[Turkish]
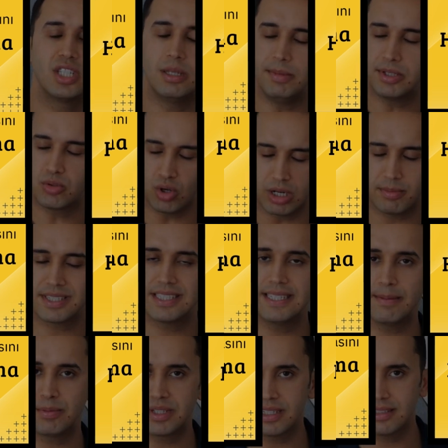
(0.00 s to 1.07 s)
kimlik doğrulamasını
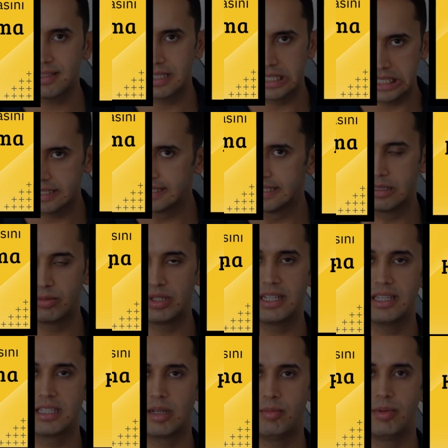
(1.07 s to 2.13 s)
yapacağız. Nasıl hızlı bir
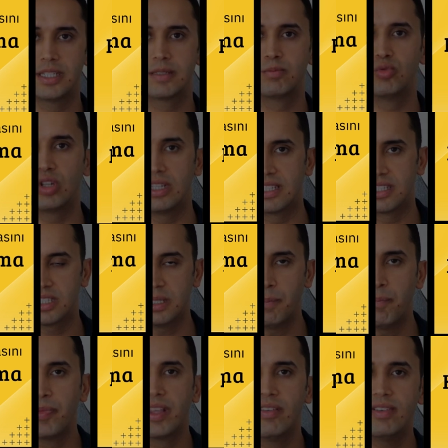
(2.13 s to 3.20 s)
şekilde tamamlarız bunu
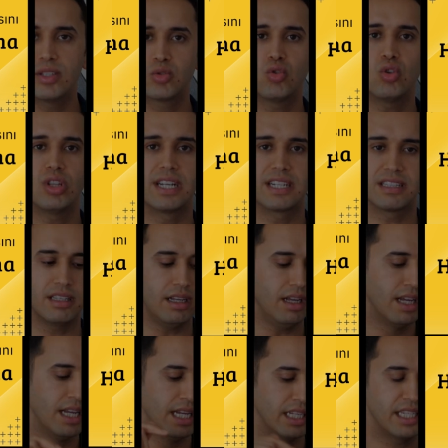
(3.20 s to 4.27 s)
anlatacağım. Ve son olarak da
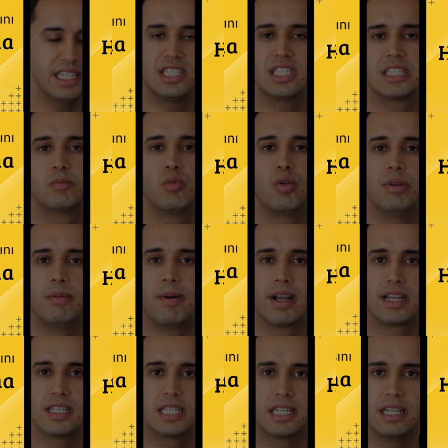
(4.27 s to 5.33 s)
gireceğiz mobil
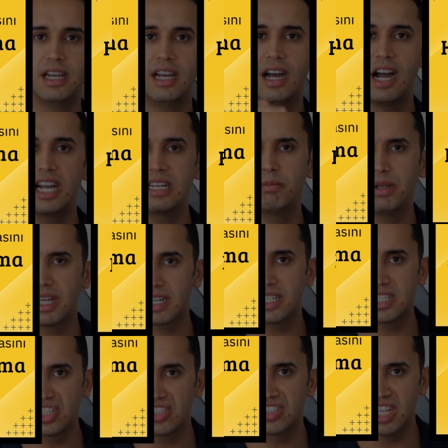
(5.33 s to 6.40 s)
bankacılığa. Aynı bir
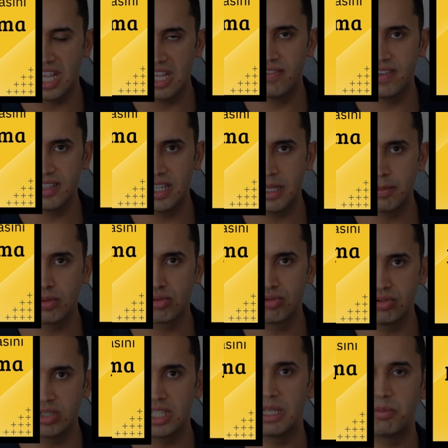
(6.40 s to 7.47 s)
arkadaşınızla EFT
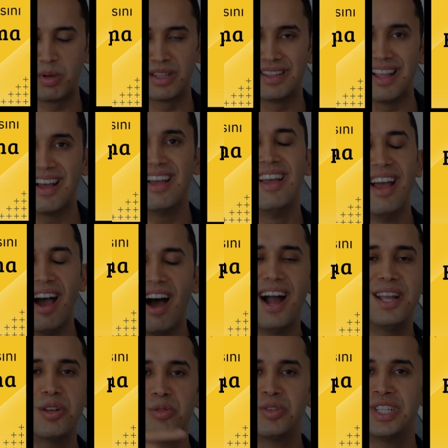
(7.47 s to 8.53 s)
yapıyorsunuz ya IBAN'la.
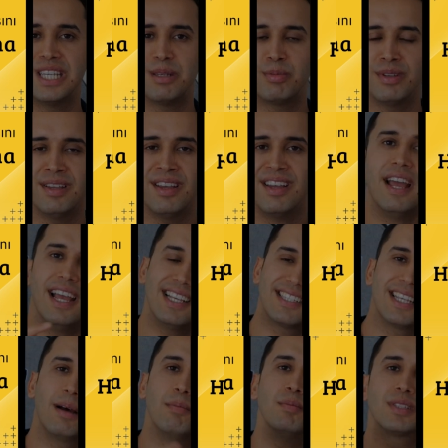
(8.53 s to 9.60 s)
Aynı onun gibi
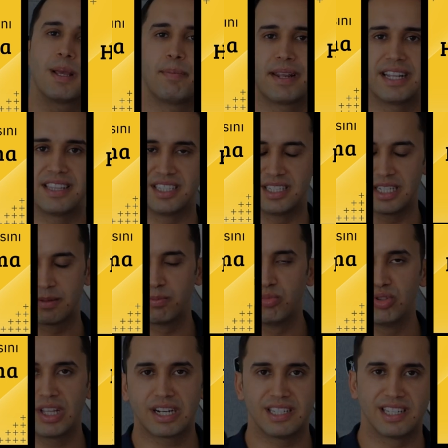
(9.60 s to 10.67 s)
hesabınıza para yatıracağız.
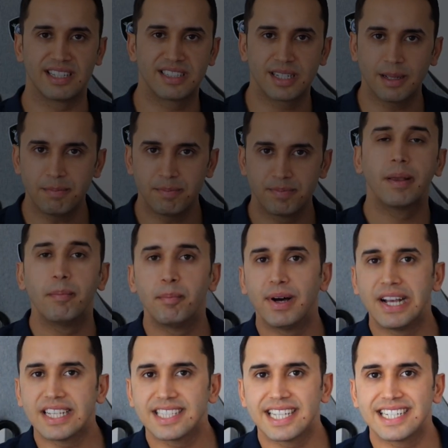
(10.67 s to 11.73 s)
Bunları anlatacağım.
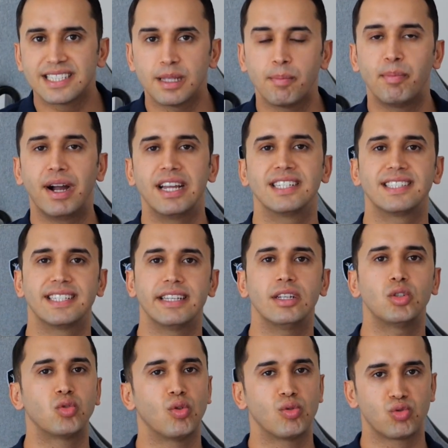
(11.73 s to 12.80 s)
Bazılarınıza Binance TR
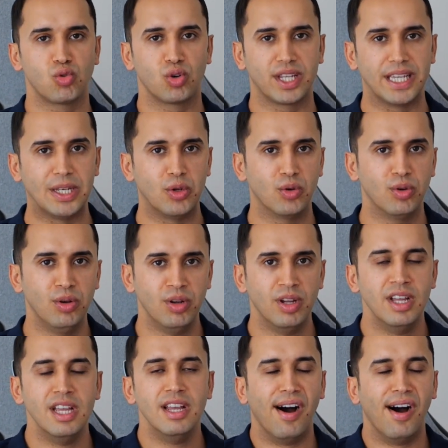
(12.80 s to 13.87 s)
çok zor geliyor.
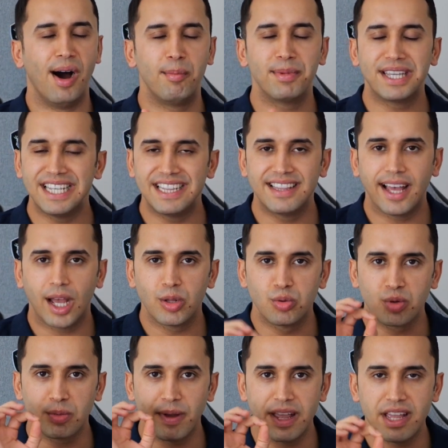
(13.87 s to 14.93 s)
Ama iddia
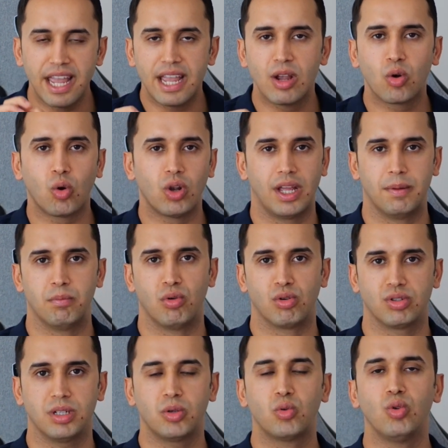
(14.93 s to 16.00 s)
ediyorum en kolay
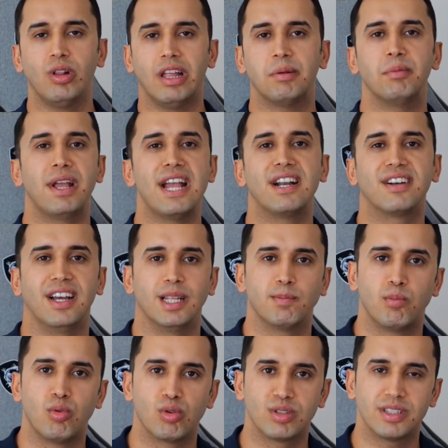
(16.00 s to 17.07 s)
borsa, kullanımı en rahat
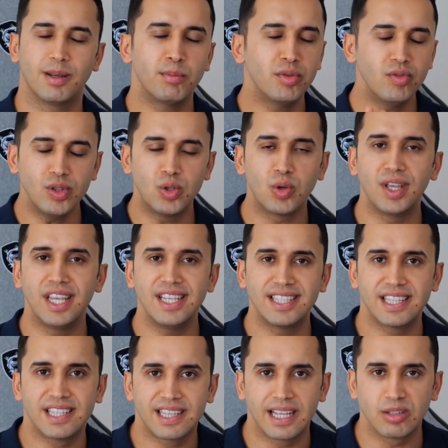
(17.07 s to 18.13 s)
borsa. Bu videoyu
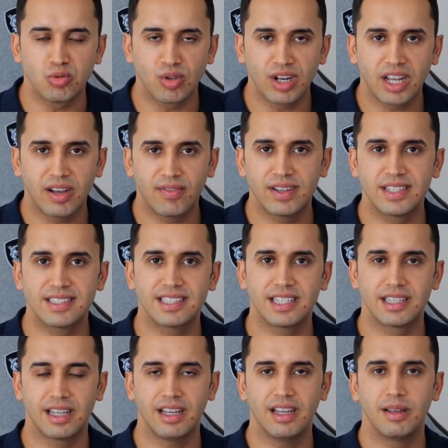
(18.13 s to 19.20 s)
izledikten sonra
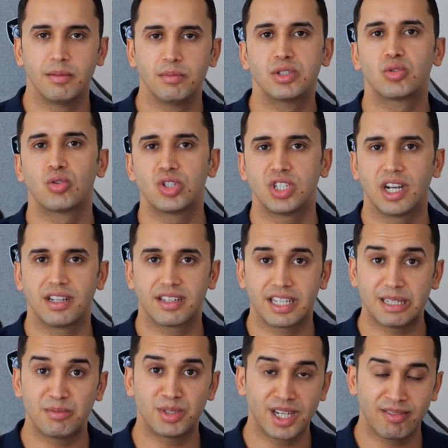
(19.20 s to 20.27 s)
kafanızda da bir soru işareti
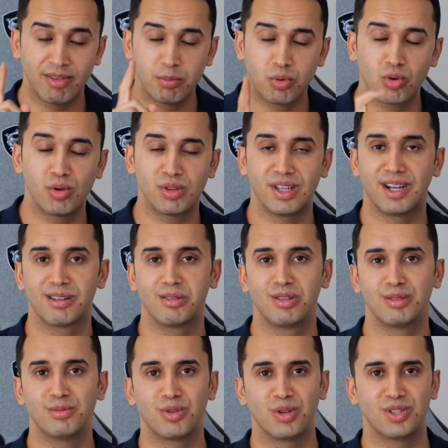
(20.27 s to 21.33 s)
kalmayacak ve bu konuda haklı olduğumu